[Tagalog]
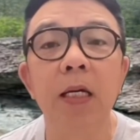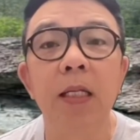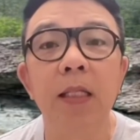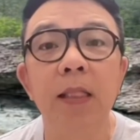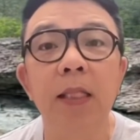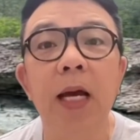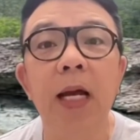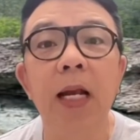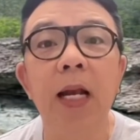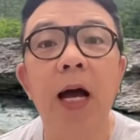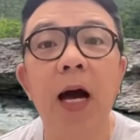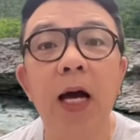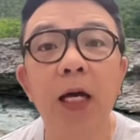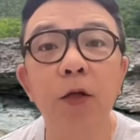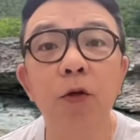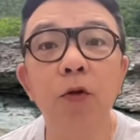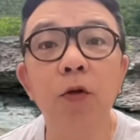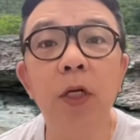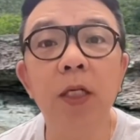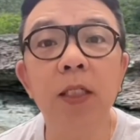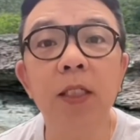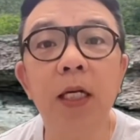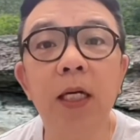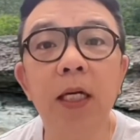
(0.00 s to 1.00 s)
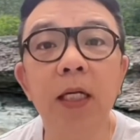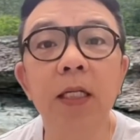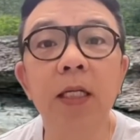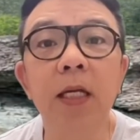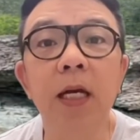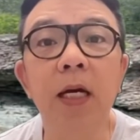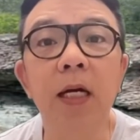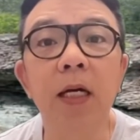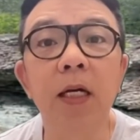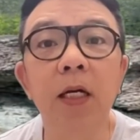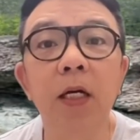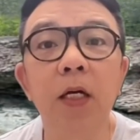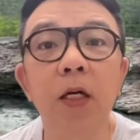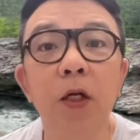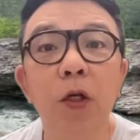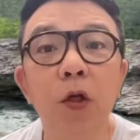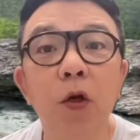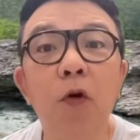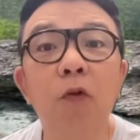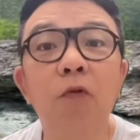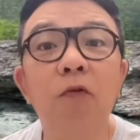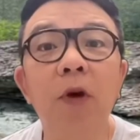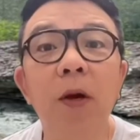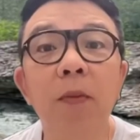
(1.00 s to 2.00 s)
dahil ayon nga sa kanya,
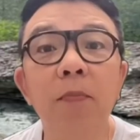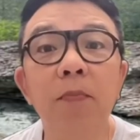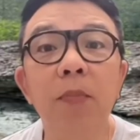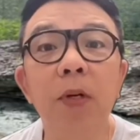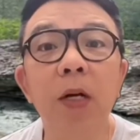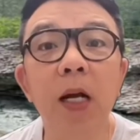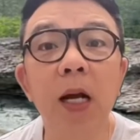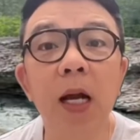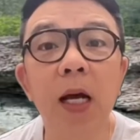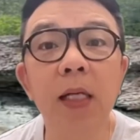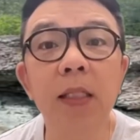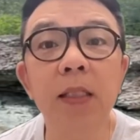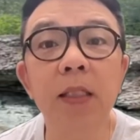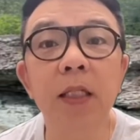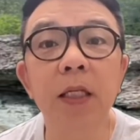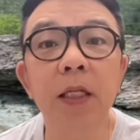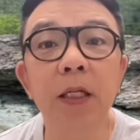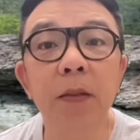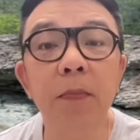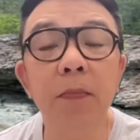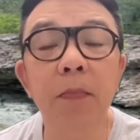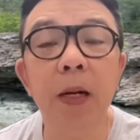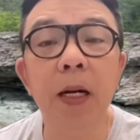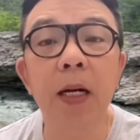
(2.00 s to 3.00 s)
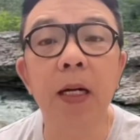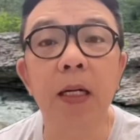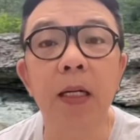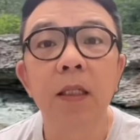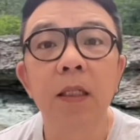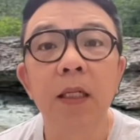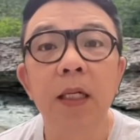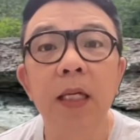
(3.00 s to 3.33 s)
November last year pa,